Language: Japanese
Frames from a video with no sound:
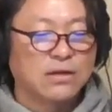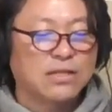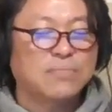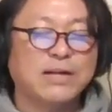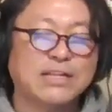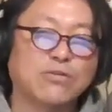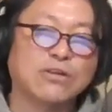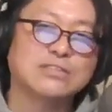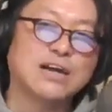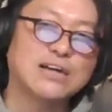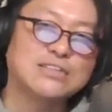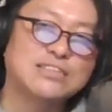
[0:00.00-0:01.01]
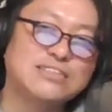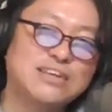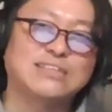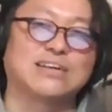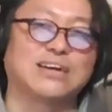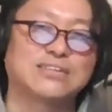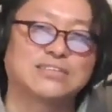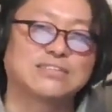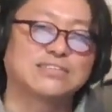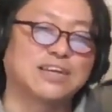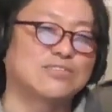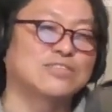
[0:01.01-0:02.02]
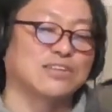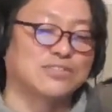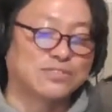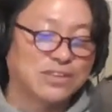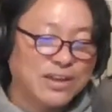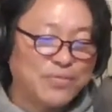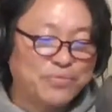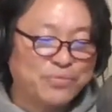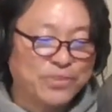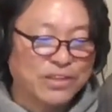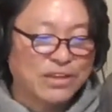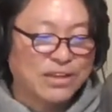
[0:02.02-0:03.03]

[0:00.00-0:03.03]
でまたこれ中西礼さんが作詞なんですよね。